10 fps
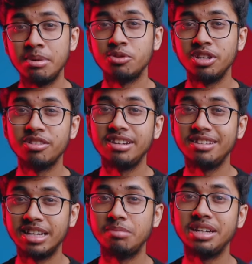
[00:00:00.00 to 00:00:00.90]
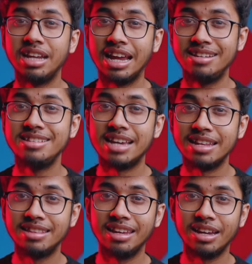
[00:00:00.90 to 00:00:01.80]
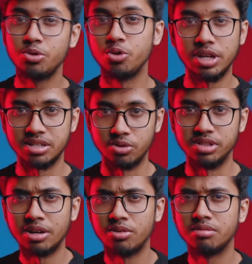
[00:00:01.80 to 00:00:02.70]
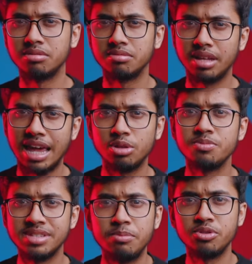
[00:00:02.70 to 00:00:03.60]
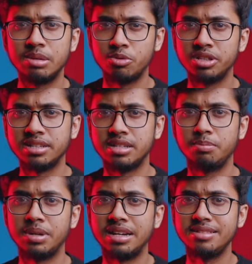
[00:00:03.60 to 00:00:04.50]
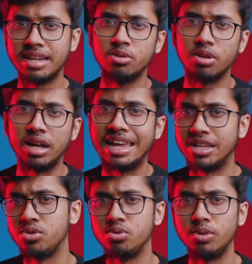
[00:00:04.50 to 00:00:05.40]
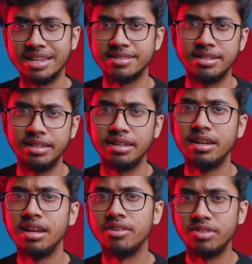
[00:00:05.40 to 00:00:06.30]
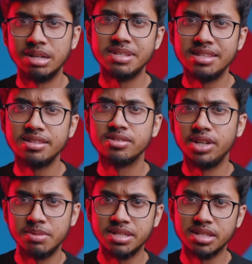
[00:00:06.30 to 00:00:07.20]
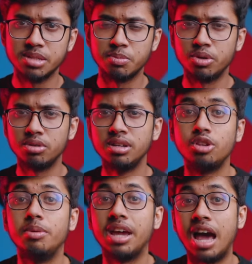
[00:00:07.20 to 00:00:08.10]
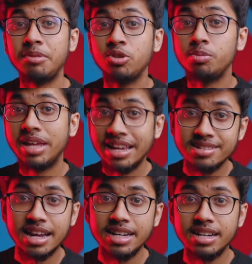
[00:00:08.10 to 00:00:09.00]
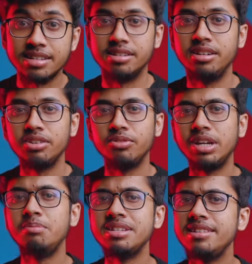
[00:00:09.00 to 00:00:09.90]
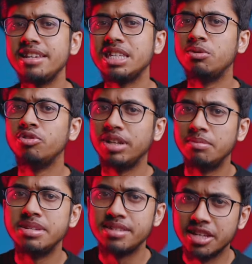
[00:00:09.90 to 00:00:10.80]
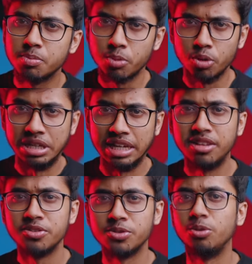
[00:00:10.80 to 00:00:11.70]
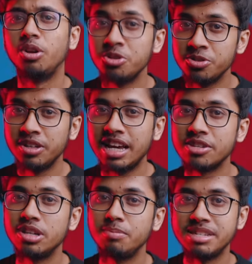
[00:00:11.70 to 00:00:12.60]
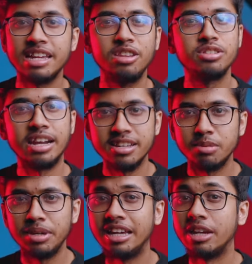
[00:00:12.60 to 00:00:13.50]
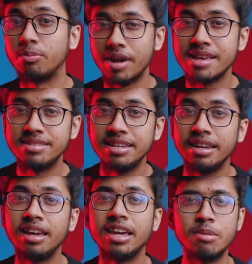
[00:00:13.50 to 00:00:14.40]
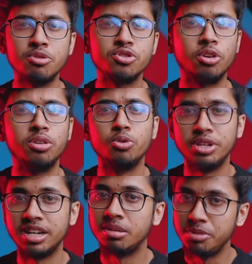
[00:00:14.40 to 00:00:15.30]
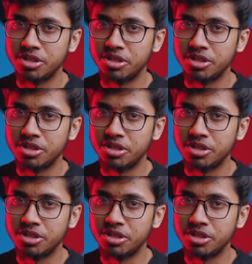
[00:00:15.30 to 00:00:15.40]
আমি মনে করি রিয়েলমির এই ডিজাইন থেকে একটু সরে আসা উচিত কারণ একদম সেম টু সেম হয়ে যাচ্ছে প্রায় ডিজাইনগুলো এক্স টু এক্স টি রিয়েলমি সিক্স রিয়েলমি সিক্স প্রো তবে আমি খুব এক্সাইটেড আছি রিয়েলমি সিক্স এবং রিয়েলমি সিক্স প্রো নিয়ে সো লঞ্চ হলে আসলে বিস্তারিত জানা যাবে এর প্রাইসিং এবং সকল খুঁটিনাটি